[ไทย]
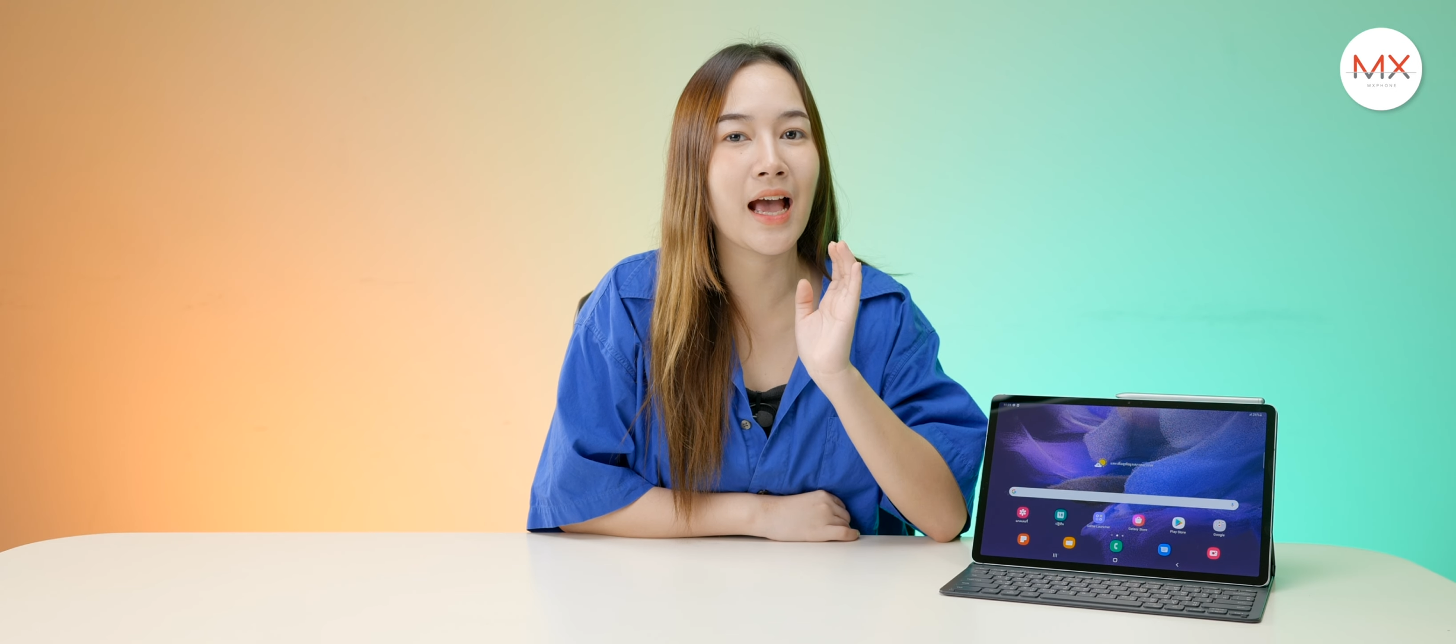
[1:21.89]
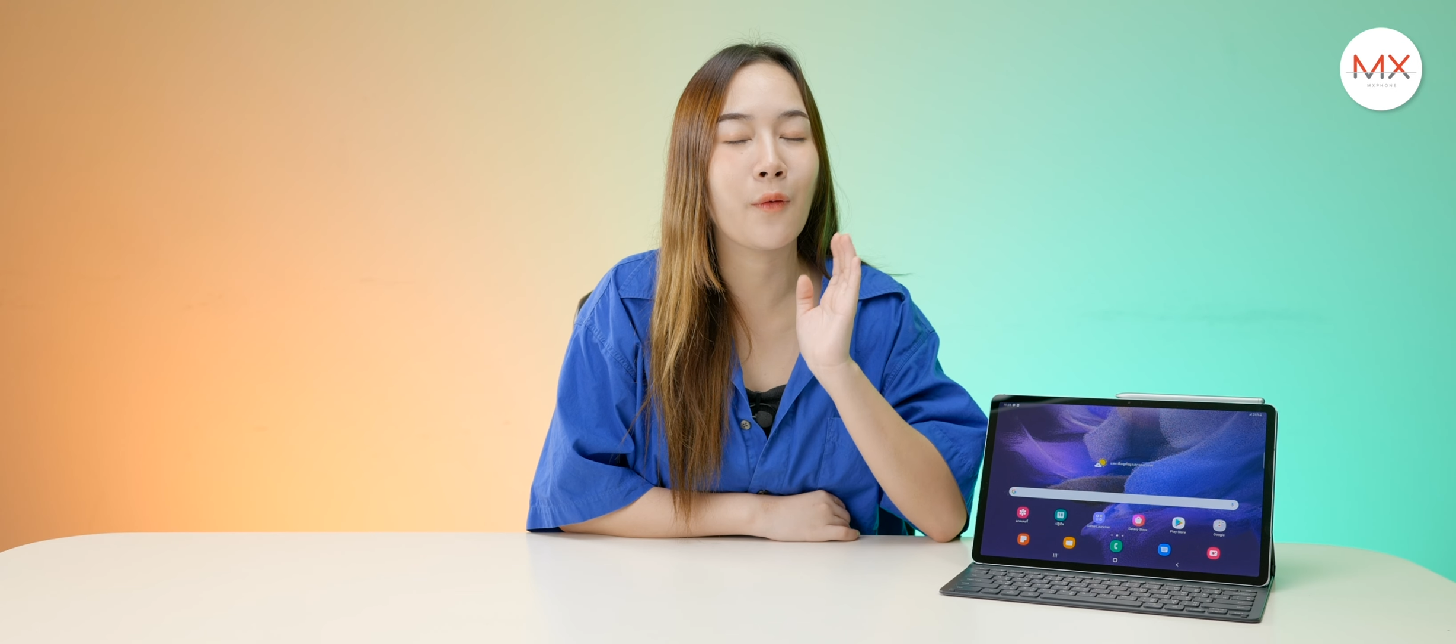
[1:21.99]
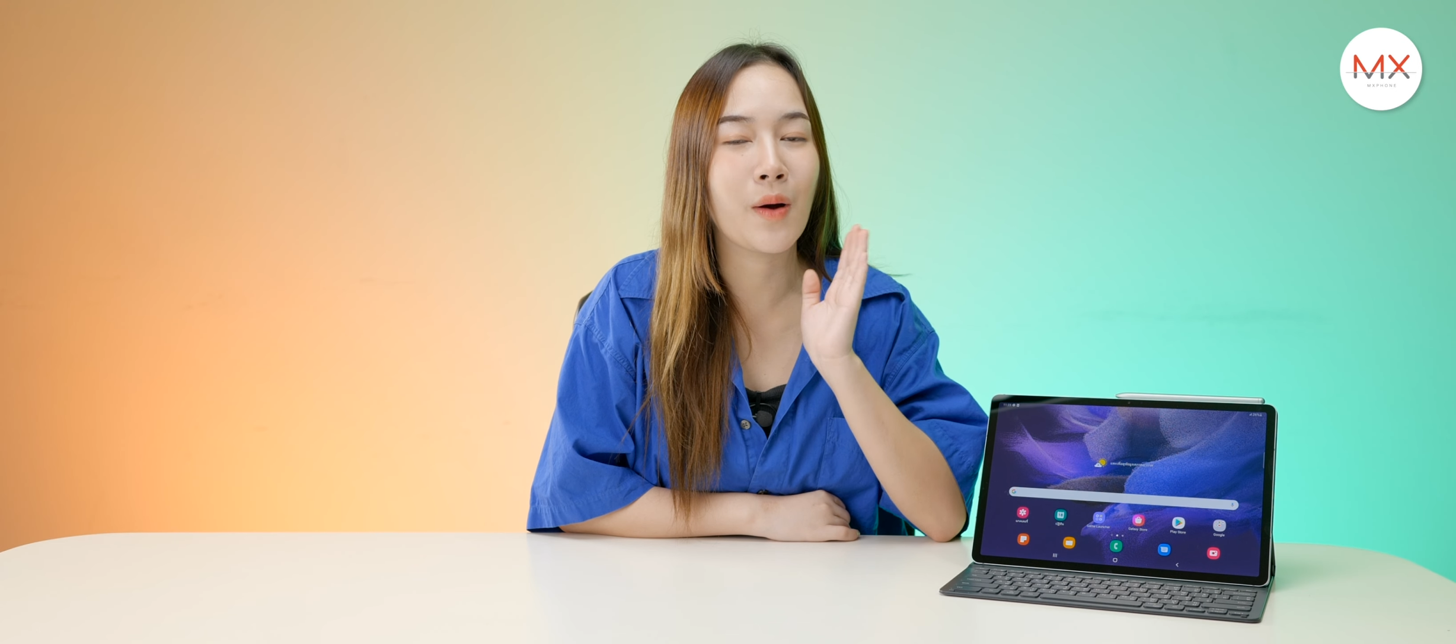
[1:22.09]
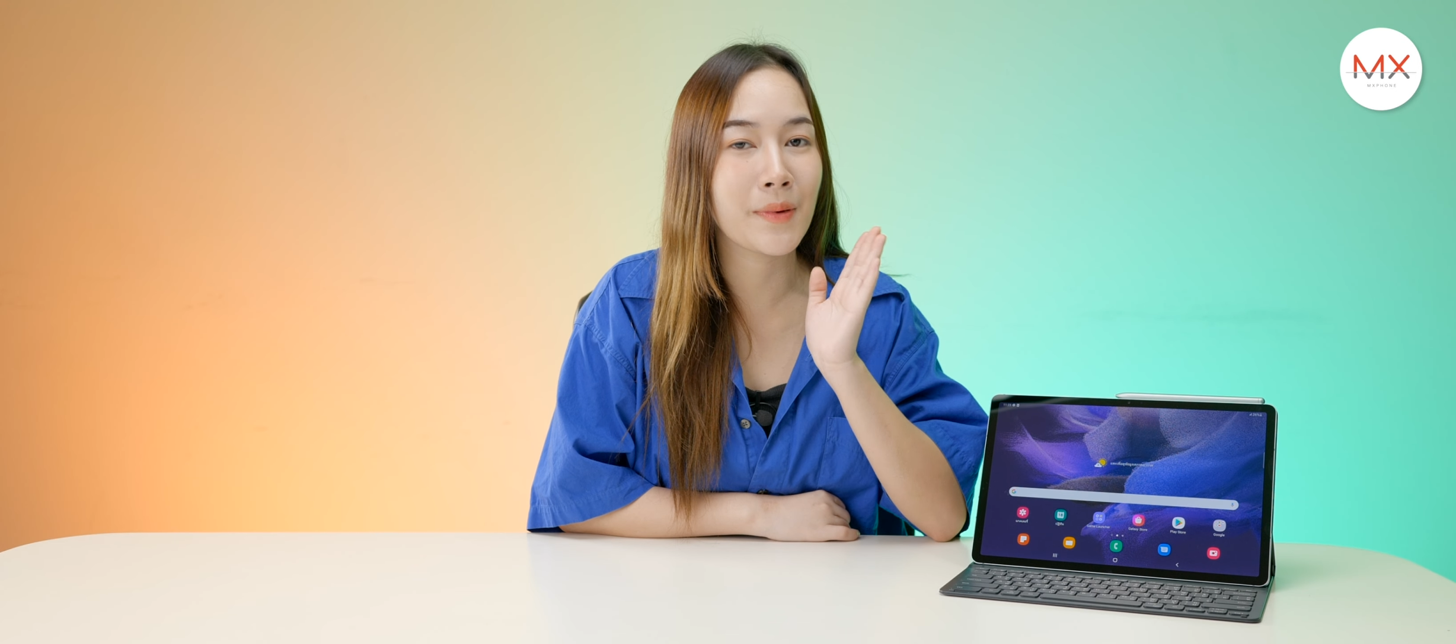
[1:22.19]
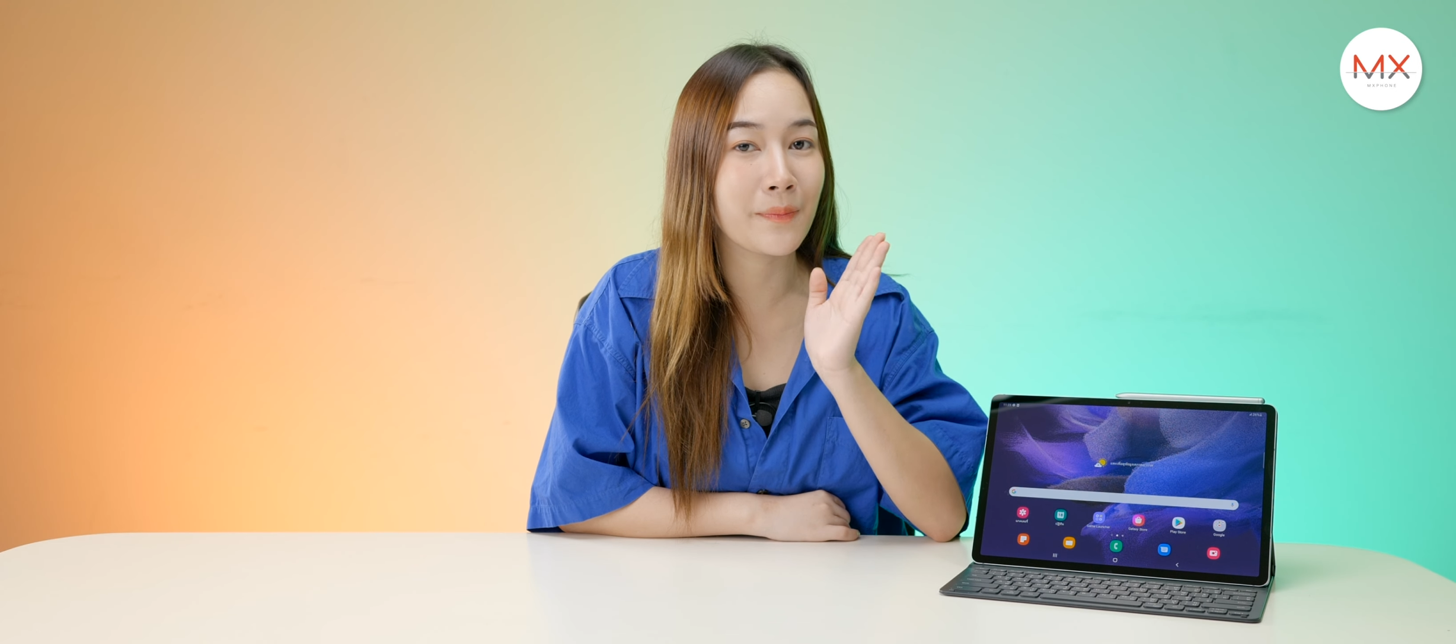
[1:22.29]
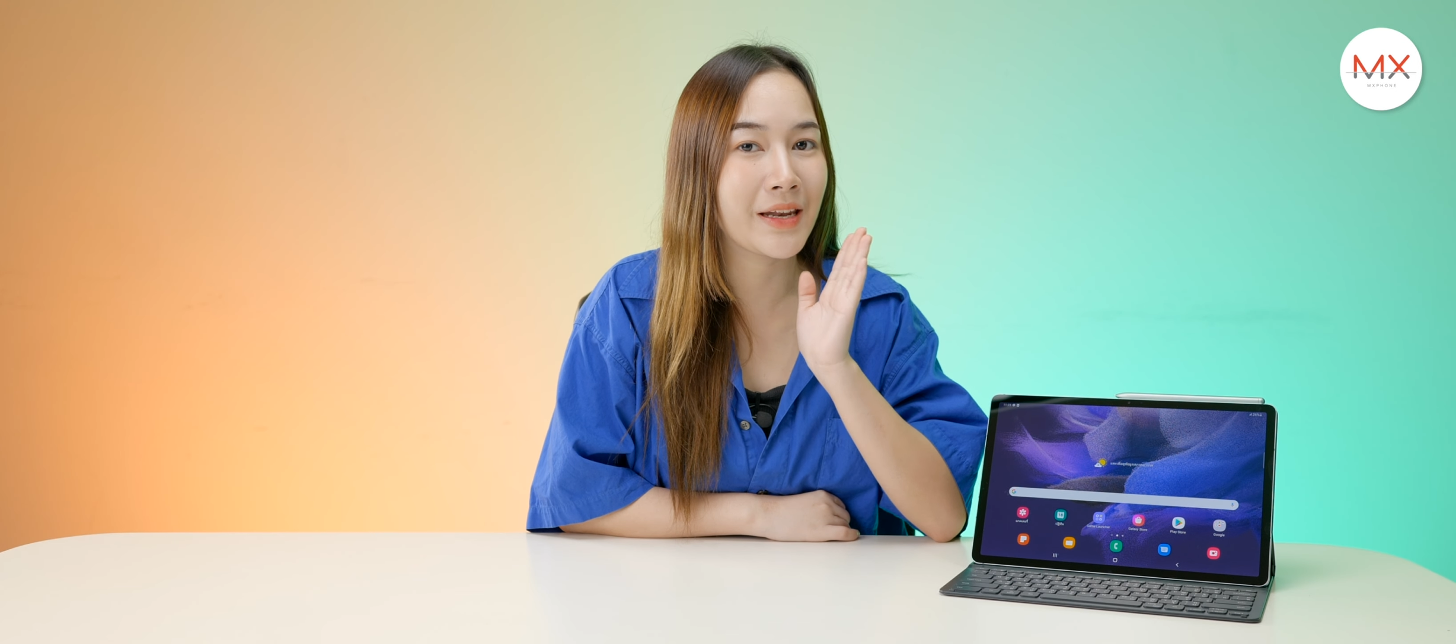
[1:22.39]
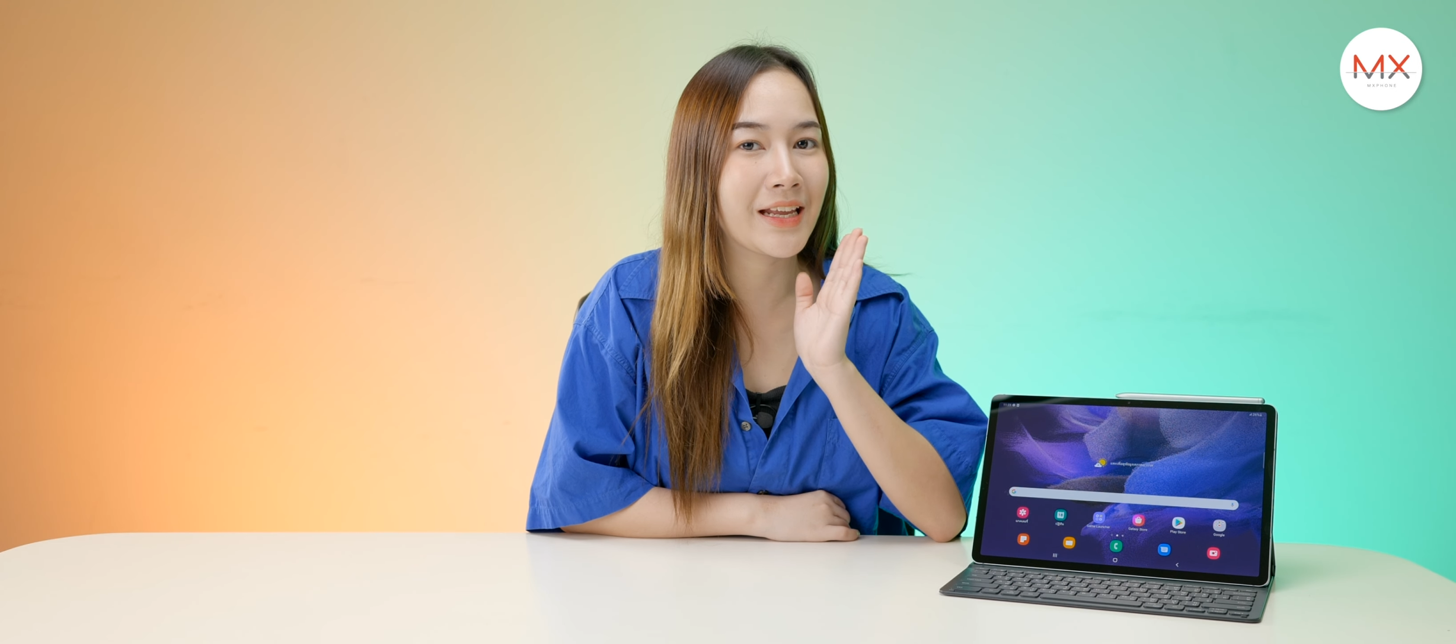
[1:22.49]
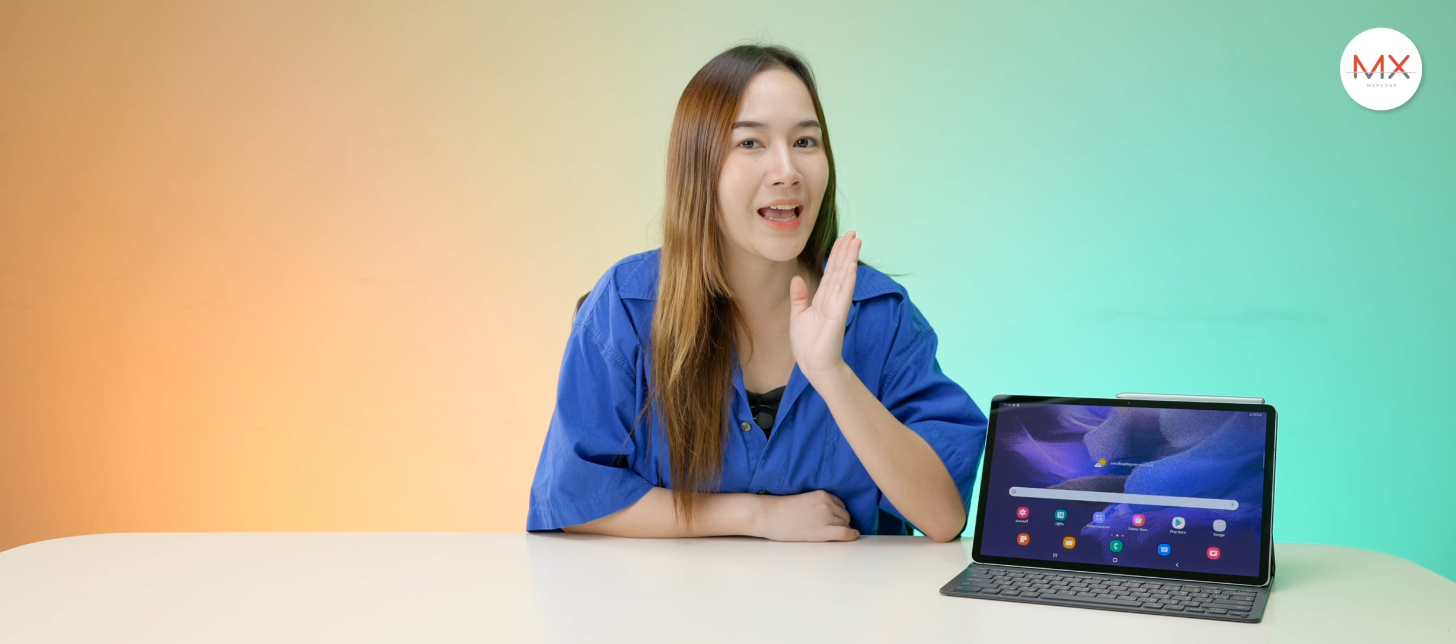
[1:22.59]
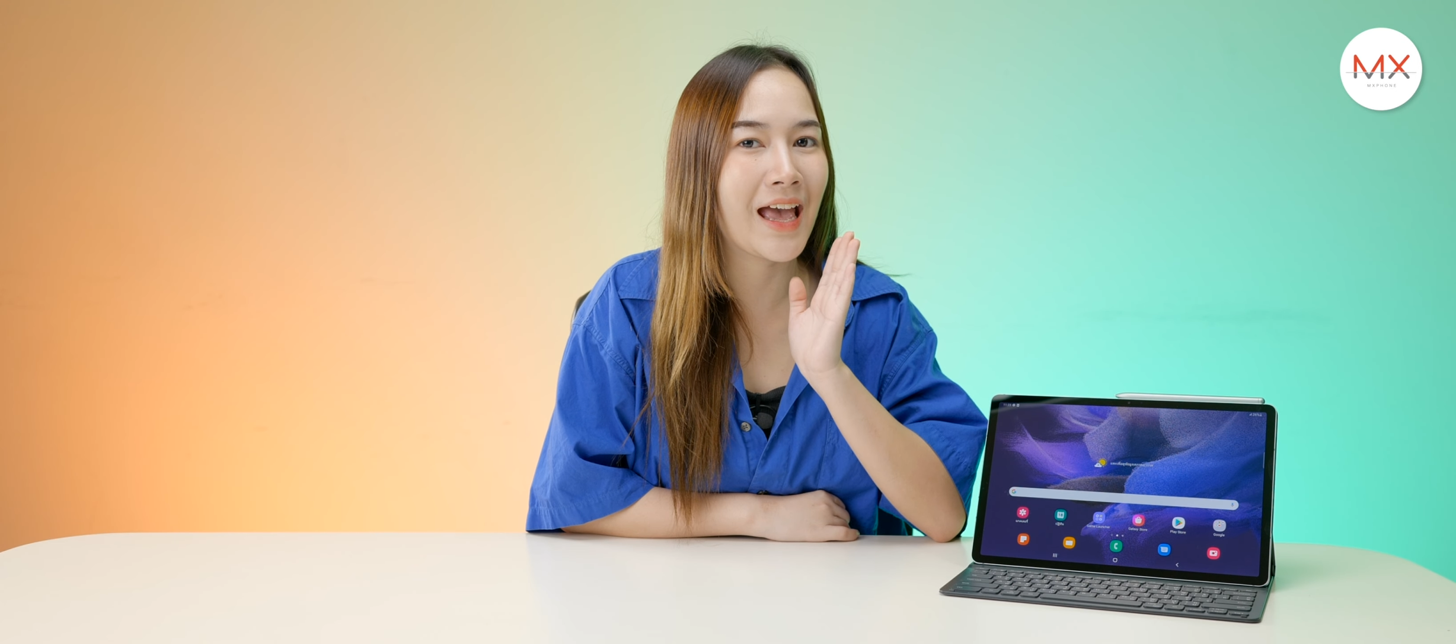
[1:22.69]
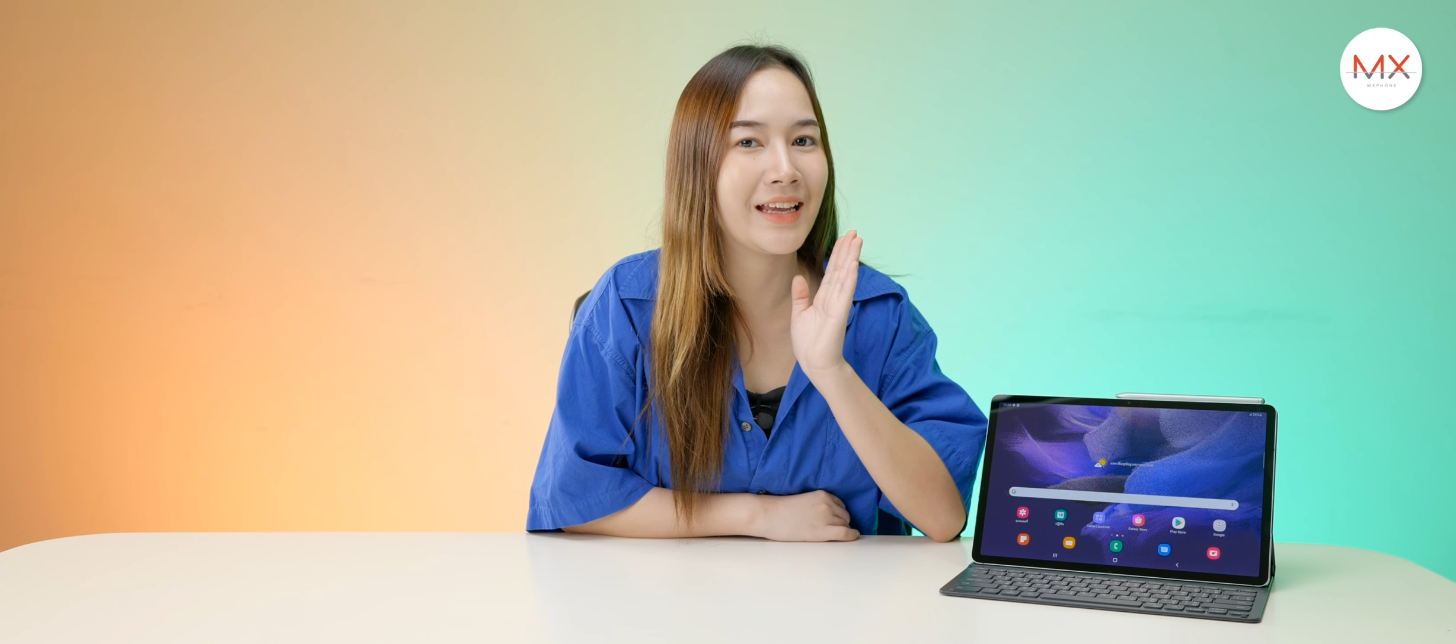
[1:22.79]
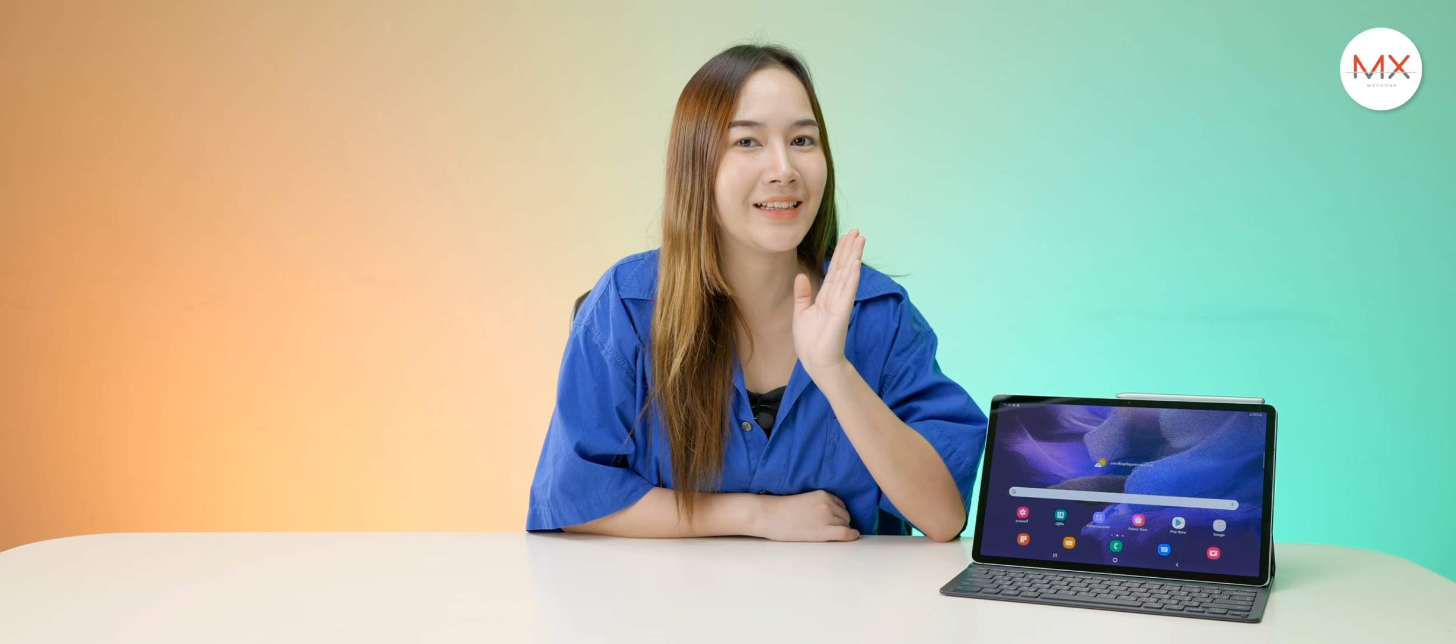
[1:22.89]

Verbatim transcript: ค่ะว่ามันเป็นยังไง